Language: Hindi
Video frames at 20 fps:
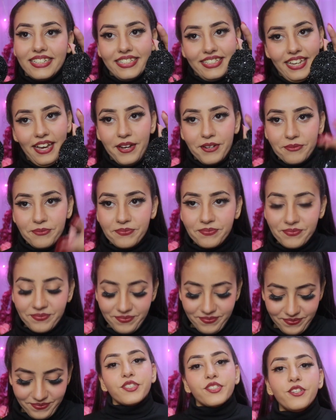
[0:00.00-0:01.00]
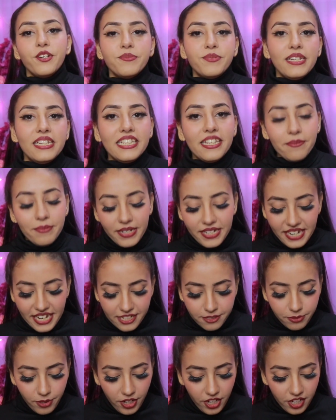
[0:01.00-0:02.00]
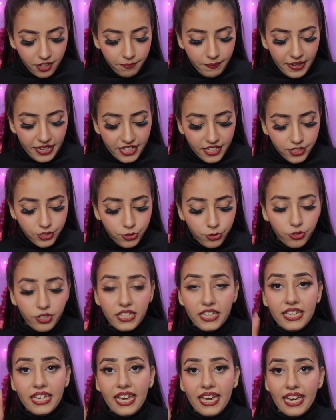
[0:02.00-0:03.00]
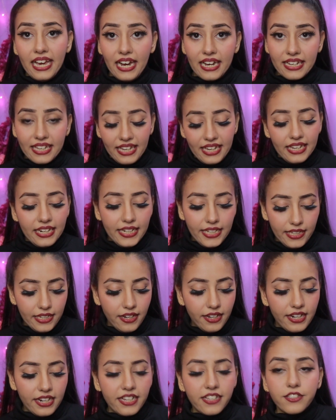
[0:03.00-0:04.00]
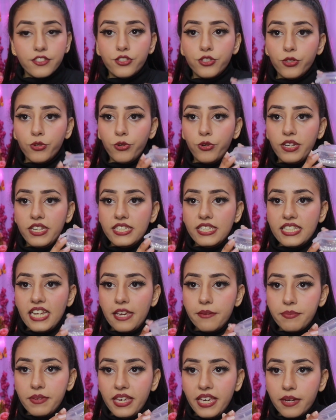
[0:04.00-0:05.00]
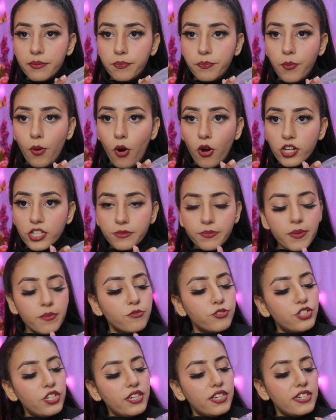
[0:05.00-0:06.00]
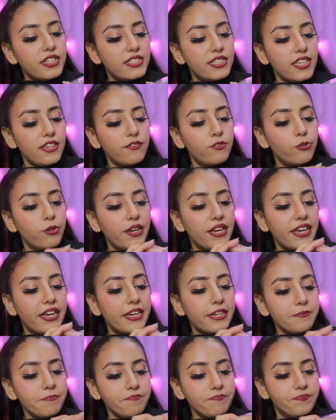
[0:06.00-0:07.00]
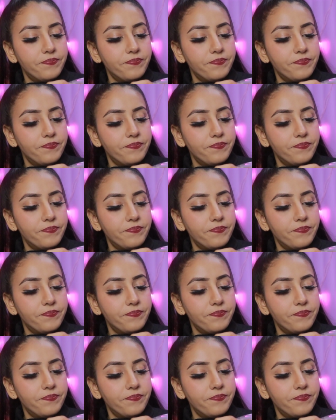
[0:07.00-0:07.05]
या yeah. so, चलते अपने नेक्स्ट प्रोडक्ट पे जो कि है अगेन इयर सो इस टाइप के एक बॉक्स में मुझे रिसीव हुए हैं